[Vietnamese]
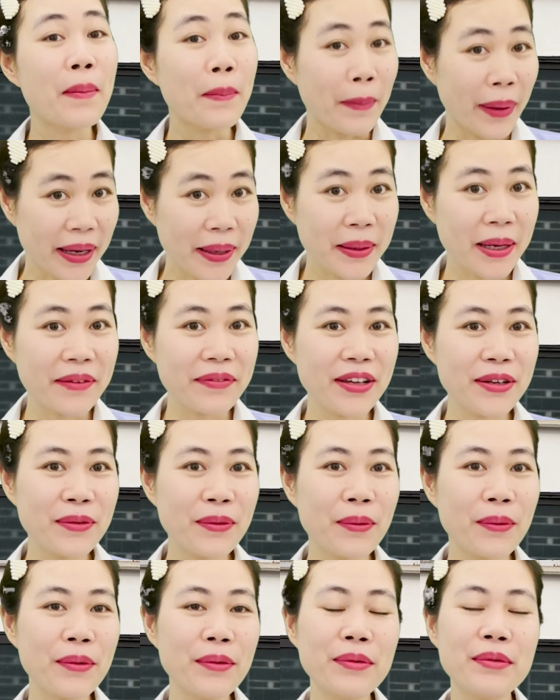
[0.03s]
máy là viên
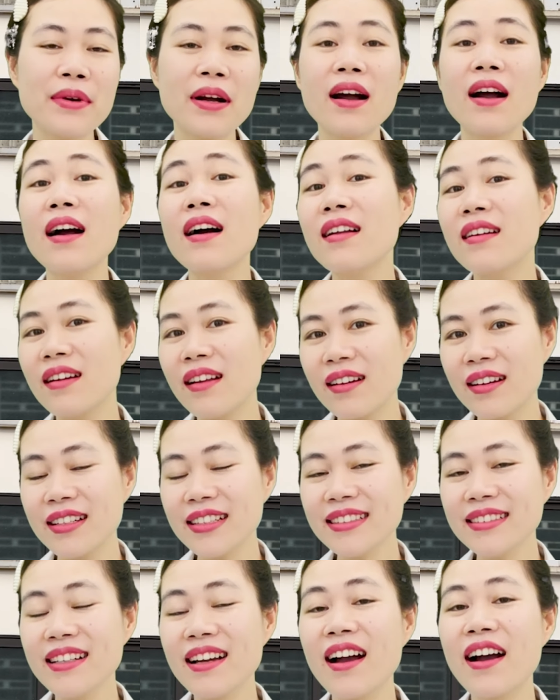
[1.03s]
cũ lợi ích
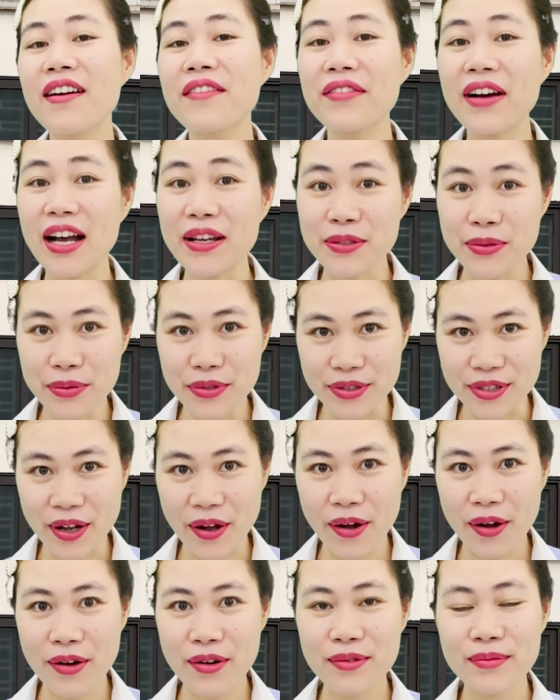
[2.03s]
và rủi
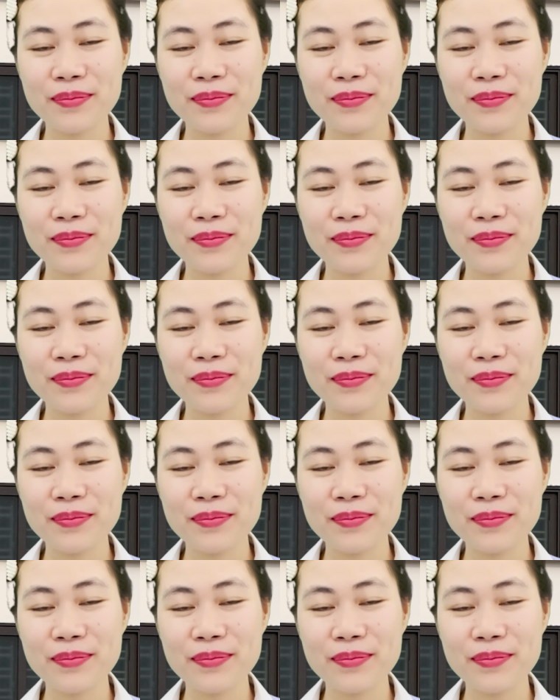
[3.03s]
ro